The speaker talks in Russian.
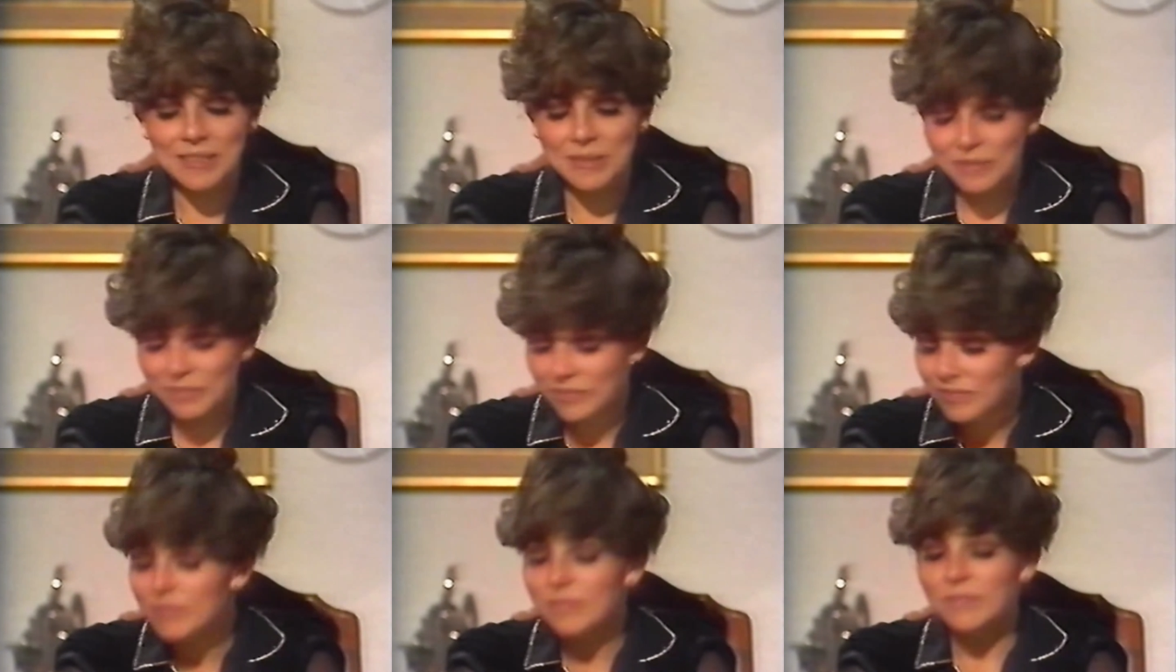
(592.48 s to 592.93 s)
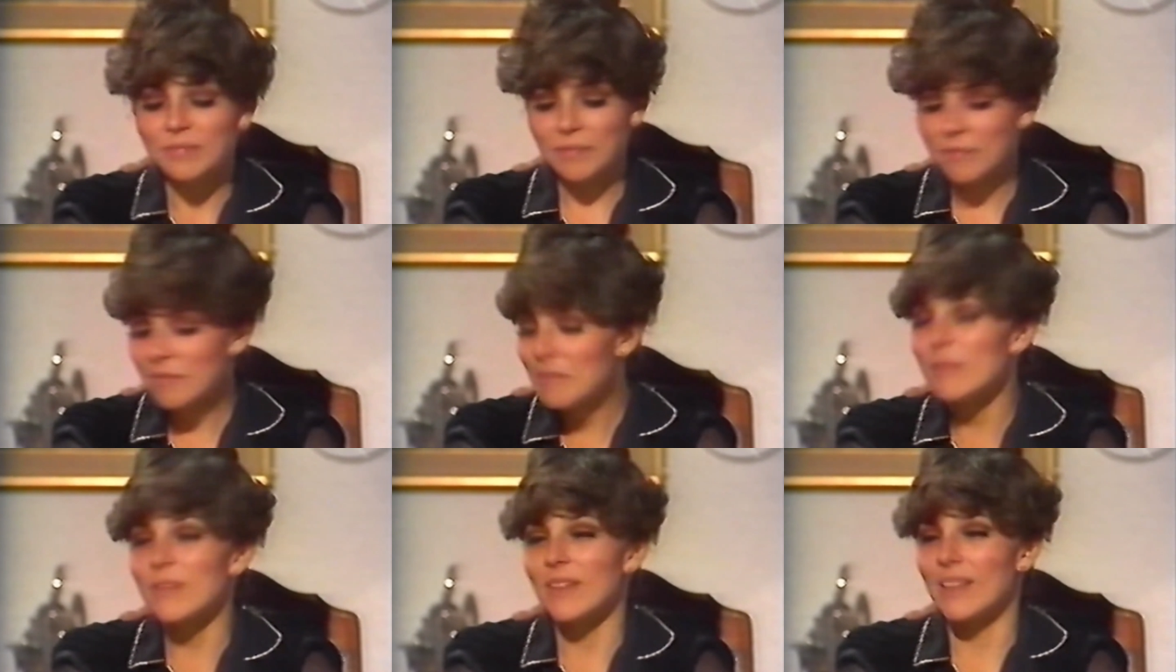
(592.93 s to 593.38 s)
смотри,
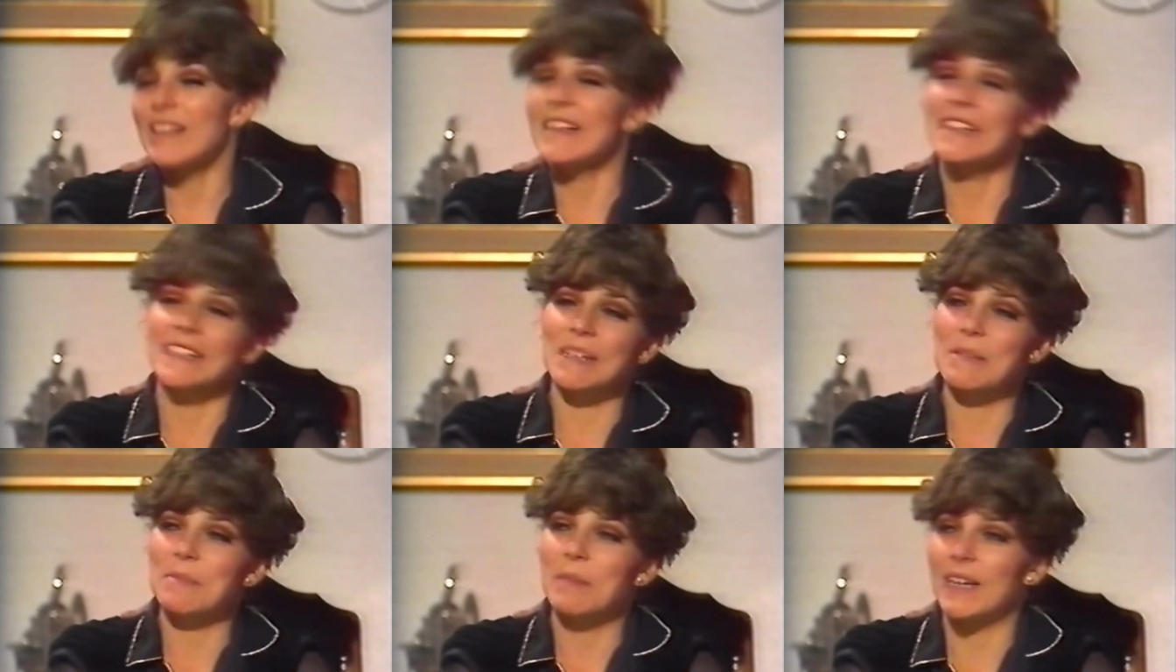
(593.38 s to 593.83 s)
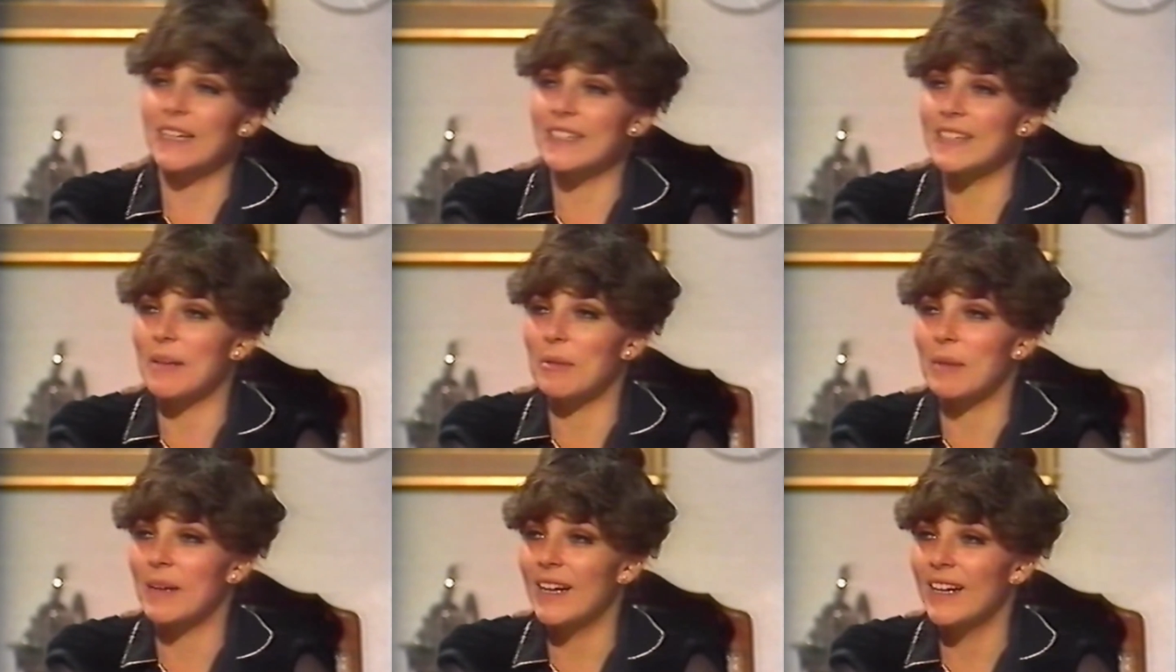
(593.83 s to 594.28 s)
мне кажется, они пьют
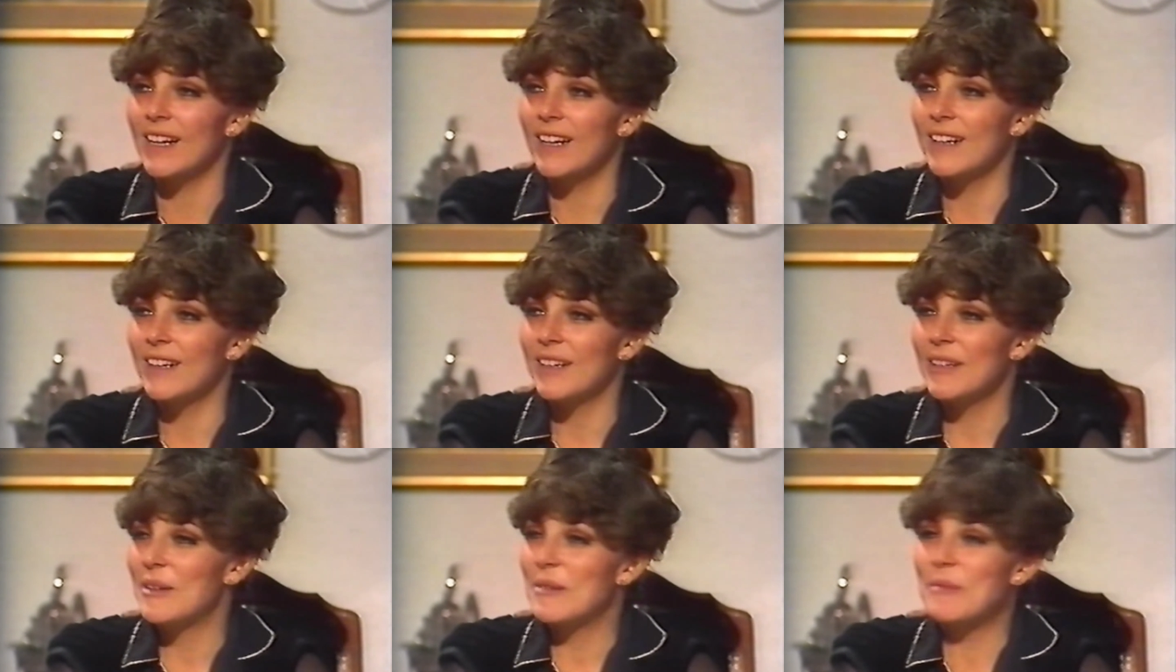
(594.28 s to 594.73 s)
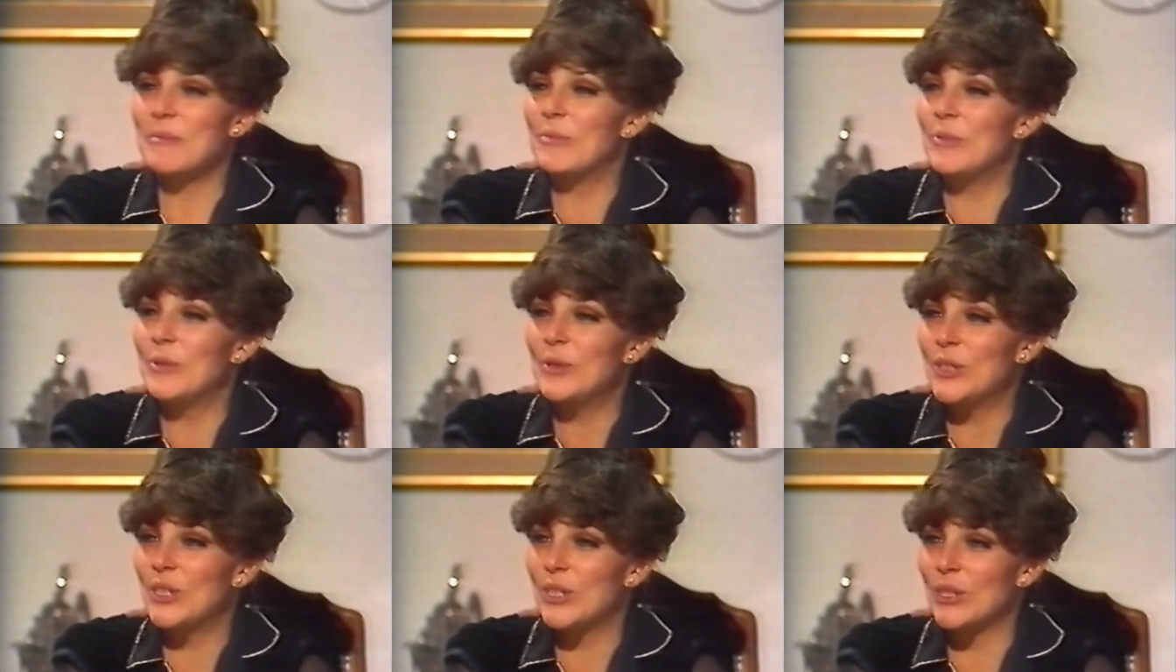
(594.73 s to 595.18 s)
свежевыжатый
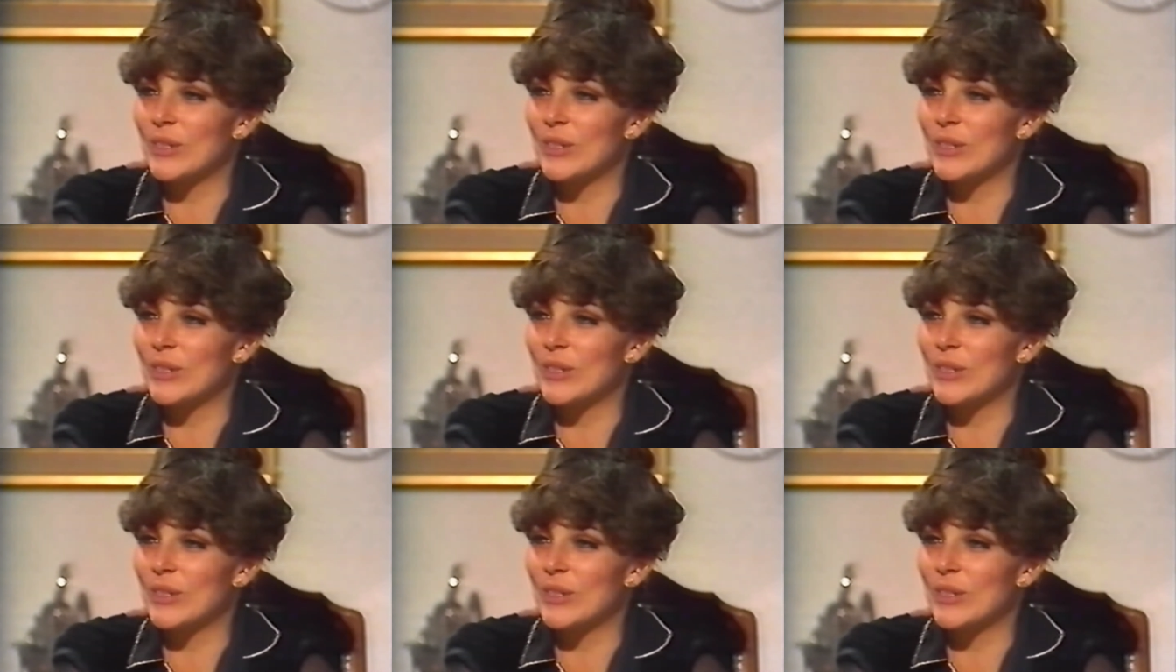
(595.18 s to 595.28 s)
сок.